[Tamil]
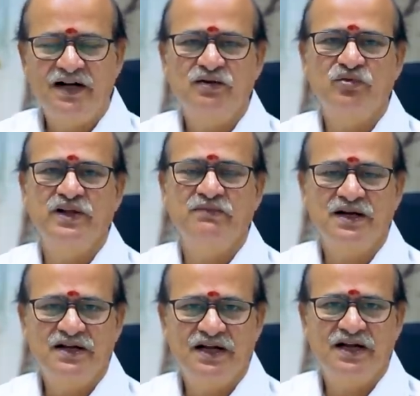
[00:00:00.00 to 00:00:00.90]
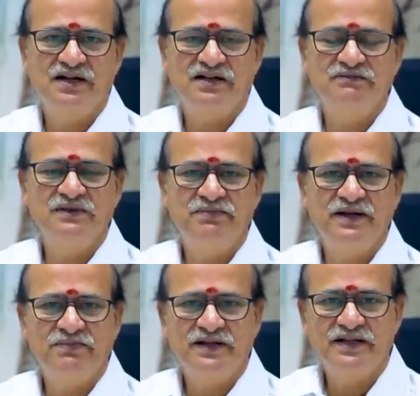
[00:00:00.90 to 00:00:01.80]
வாழக்கூடிய மக்களாகட்டும்
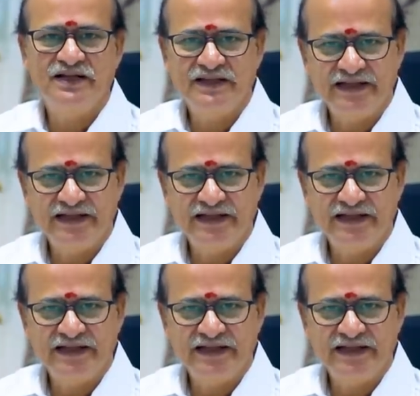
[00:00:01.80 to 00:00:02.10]
இப்படிப்பட்ட